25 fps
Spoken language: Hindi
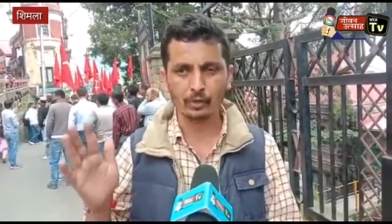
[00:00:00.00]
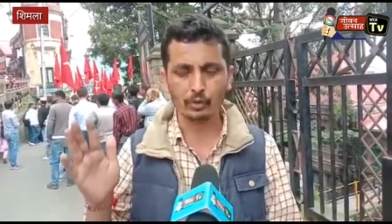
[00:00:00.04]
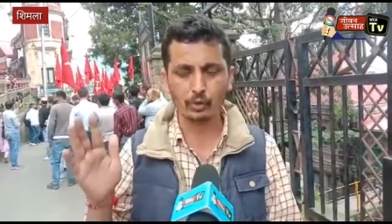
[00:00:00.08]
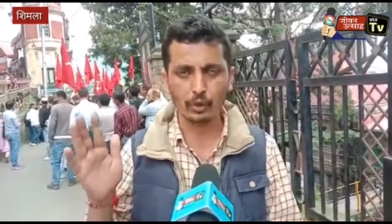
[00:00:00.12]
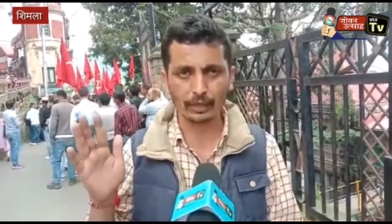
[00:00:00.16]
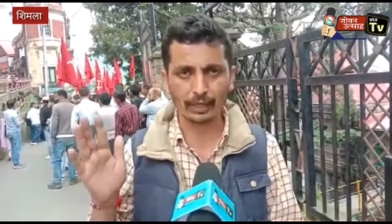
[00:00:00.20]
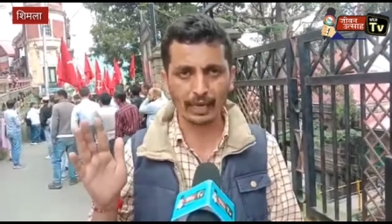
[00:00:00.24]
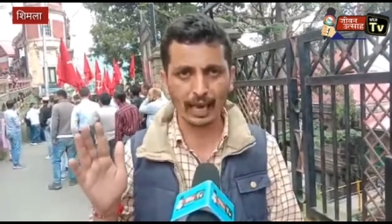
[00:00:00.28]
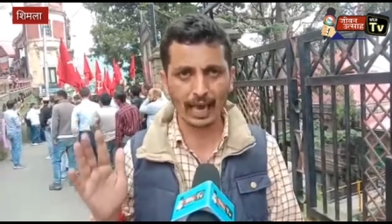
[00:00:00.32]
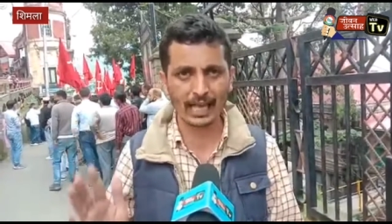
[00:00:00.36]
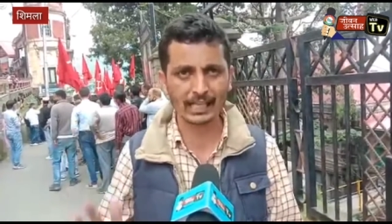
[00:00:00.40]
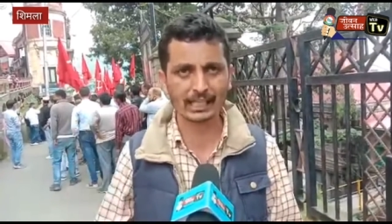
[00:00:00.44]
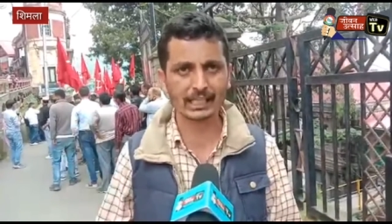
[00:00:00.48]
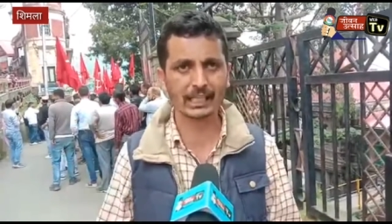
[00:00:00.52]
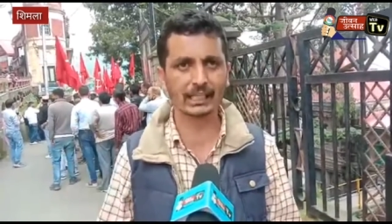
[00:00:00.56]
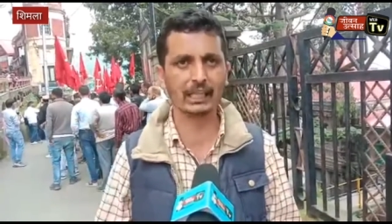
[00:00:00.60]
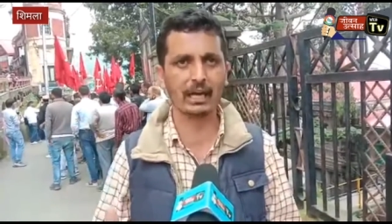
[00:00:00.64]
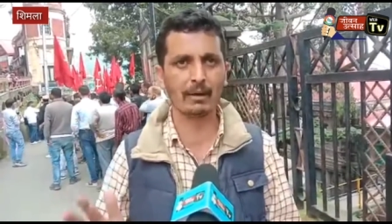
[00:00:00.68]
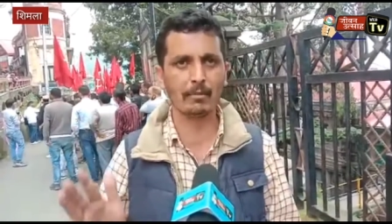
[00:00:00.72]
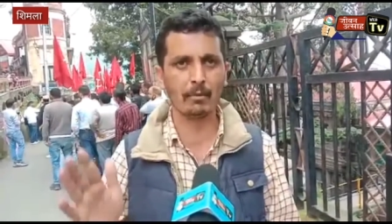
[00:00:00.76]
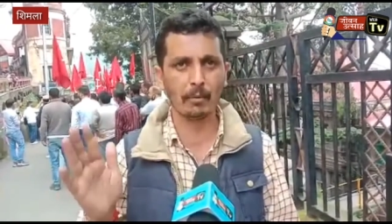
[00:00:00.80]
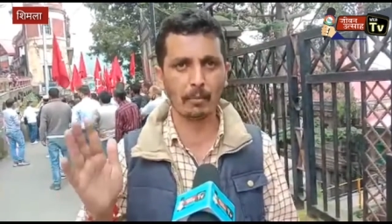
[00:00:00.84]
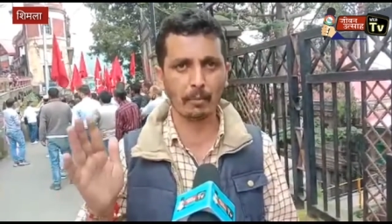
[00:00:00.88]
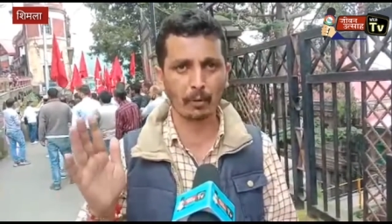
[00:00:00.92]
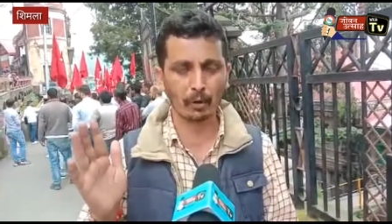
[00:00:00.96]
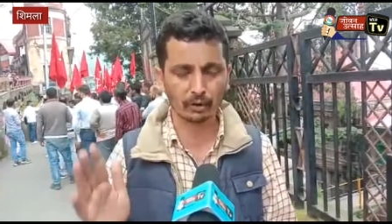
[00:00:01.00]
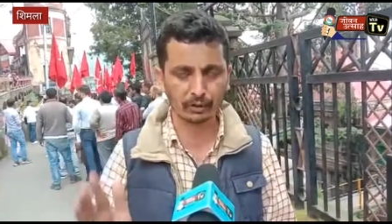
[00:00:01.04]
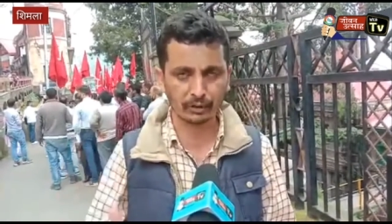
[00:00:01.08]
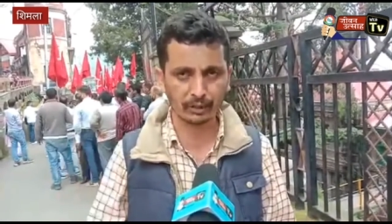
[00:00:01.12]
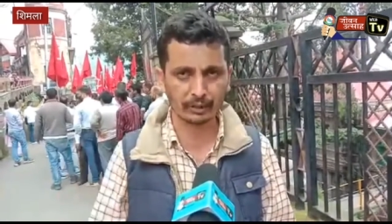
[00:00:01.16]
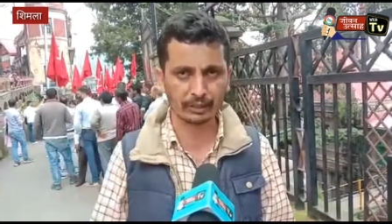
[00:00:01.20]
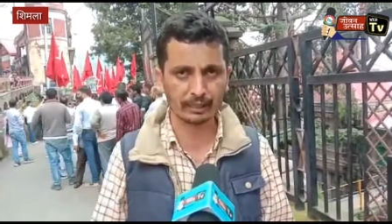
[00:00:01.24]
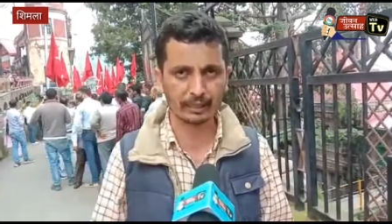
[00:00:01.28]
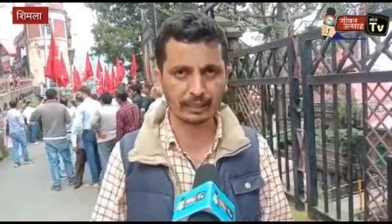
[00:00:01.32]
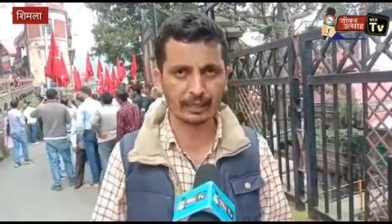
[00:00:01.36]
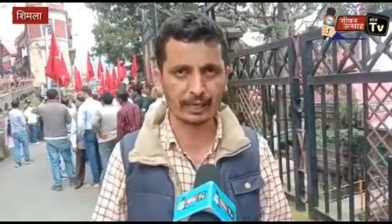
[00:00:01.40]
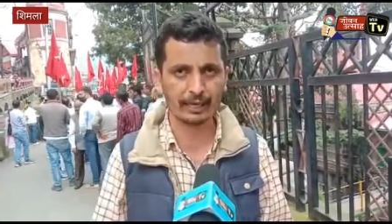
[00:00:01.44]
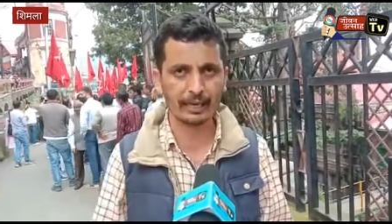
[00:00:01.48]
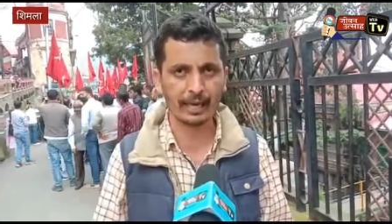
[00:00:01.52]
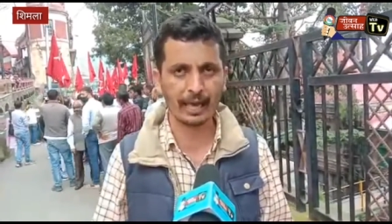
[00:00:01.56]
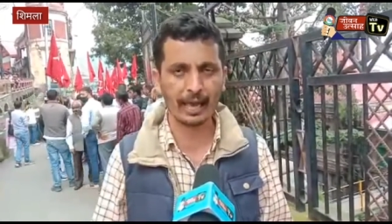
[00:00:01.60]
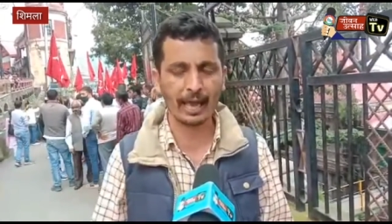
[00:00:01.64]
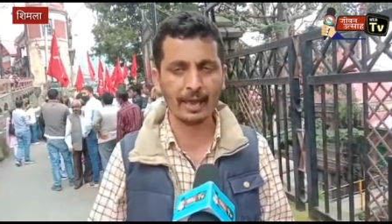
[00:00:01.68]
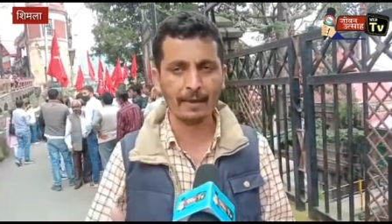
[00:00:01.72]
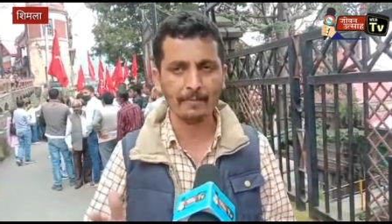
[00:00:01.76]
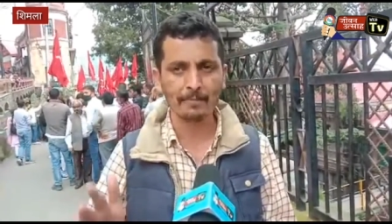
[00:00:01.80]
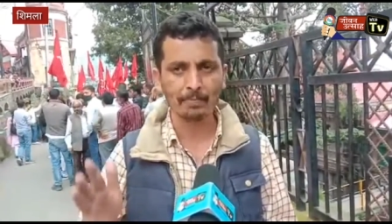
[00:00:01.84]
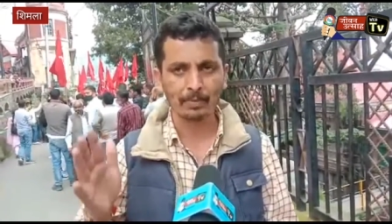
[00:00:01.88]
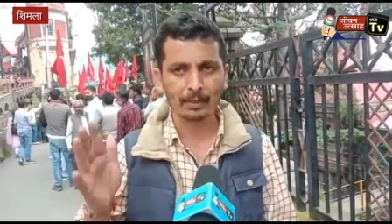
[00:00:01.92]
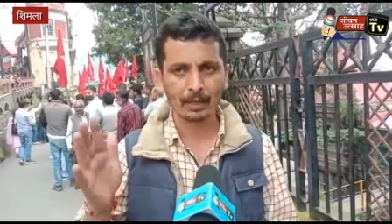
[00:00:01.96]
जो गैस के दामों में बढ़ोतरी की गई
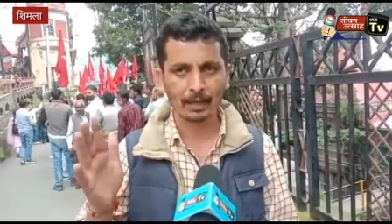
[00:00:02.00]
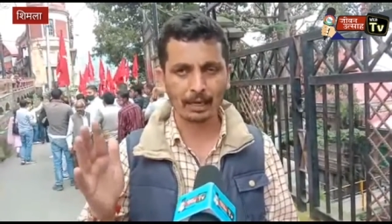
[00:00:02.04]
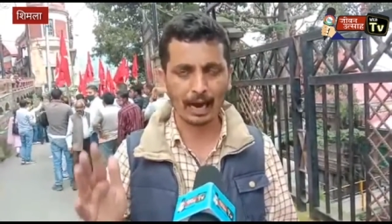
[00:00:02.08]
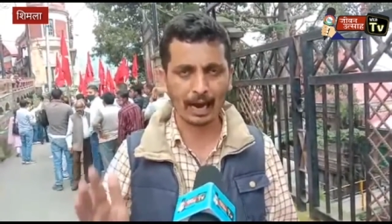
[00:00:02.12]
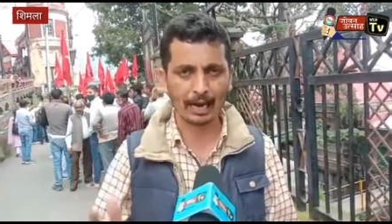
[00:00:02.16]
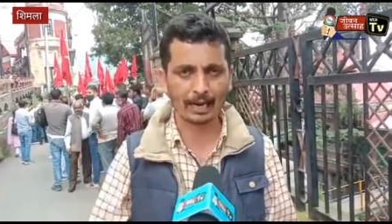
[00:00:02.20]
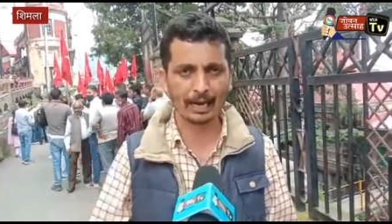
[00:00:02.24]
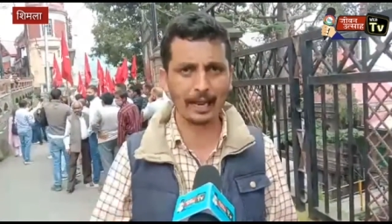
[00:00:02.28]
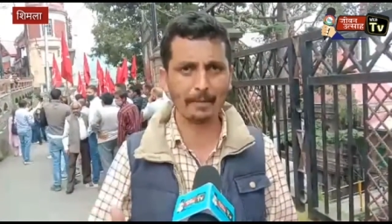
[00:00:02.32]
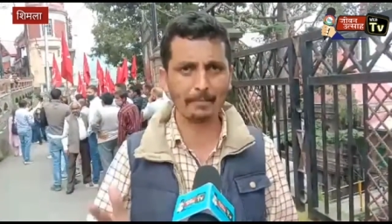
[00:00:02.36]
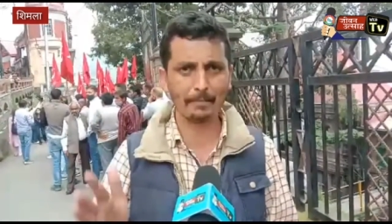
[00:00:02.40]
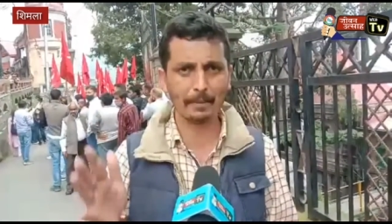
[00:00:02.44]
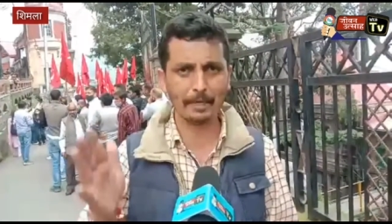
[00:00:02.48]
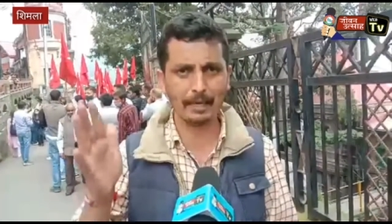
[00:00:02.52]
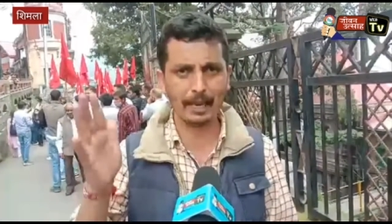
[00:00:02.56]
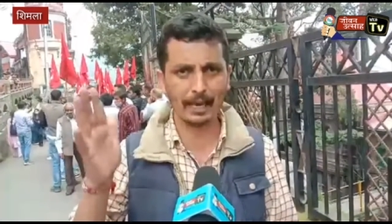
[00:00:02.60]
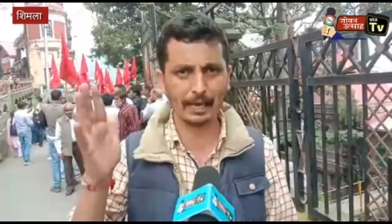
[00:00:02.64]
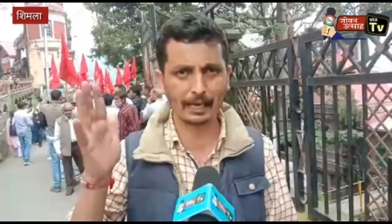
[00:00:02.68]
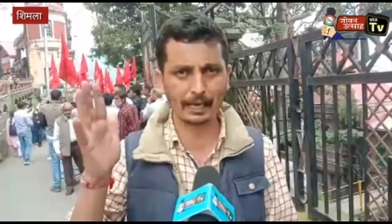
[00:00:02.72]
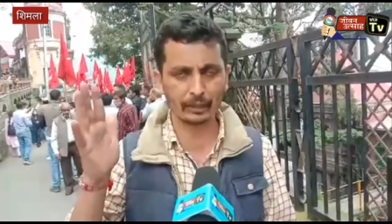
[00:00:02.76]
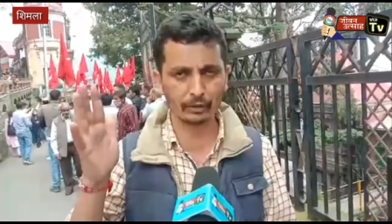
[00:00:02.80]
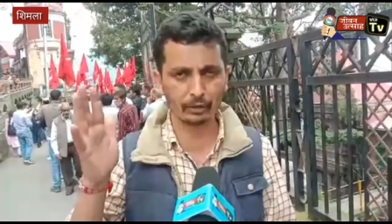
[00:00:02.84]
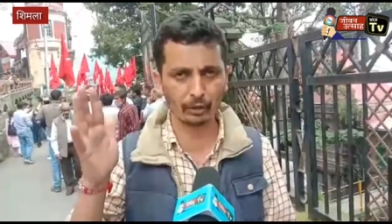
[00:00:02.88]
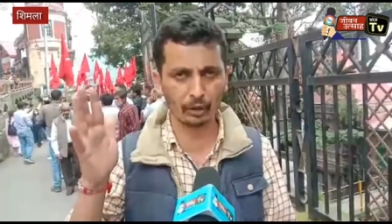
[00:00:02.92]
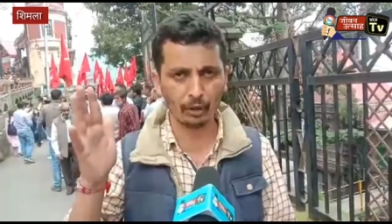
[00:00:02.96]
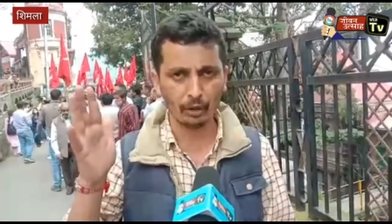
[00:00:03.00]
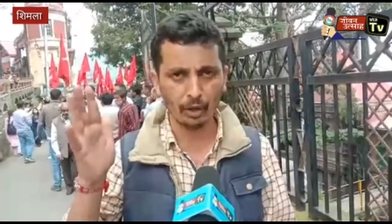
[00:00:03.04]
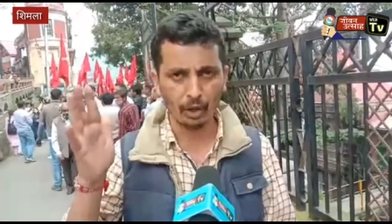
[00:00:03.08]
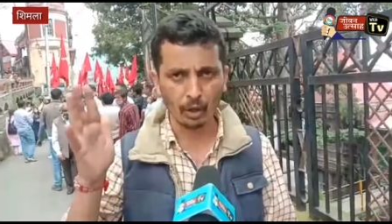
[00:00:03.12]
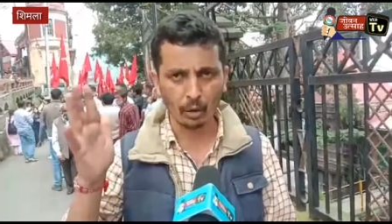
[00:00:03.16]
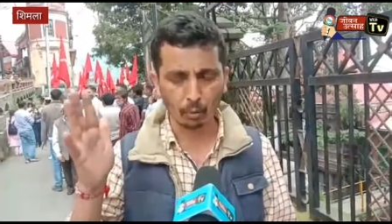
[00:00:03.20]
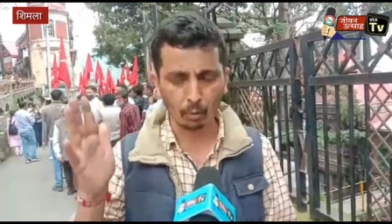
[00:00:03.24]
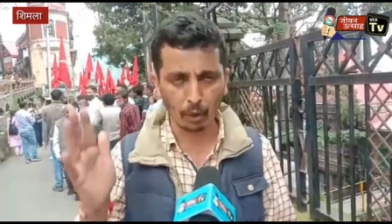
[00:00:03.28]
है खाने पीने के जो